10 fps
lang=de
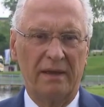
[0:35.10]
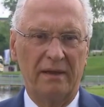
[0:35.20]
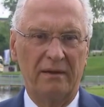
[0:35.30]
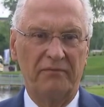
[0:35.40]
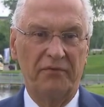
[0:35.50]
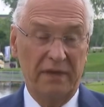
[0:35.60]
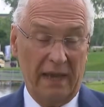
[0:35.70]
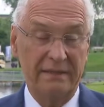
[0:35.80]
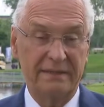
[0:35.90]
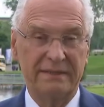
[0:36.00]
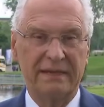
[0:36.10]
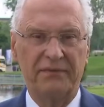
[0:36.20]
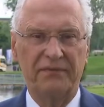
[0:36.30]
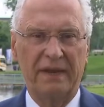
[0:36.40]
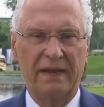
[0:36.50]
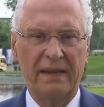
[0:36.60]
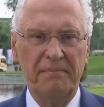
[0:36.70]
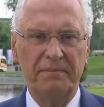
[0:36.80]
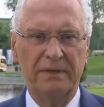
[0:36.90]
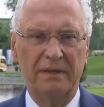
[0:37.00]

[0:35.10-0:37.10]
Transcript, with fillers: äh, für die Einsatzkräfte erlebt.